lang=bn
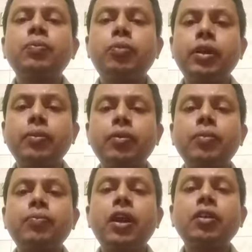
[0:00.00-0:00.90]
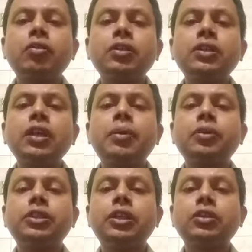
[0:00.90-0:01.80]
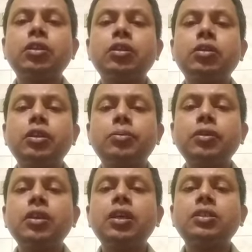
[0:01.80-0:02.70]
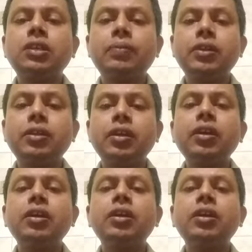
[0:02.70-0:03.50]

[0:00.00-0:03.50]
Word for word: পরিপূরণ প্ল্যান করতেছে এবং সেটা জনগণের উপর চাপিয়ে দেয়া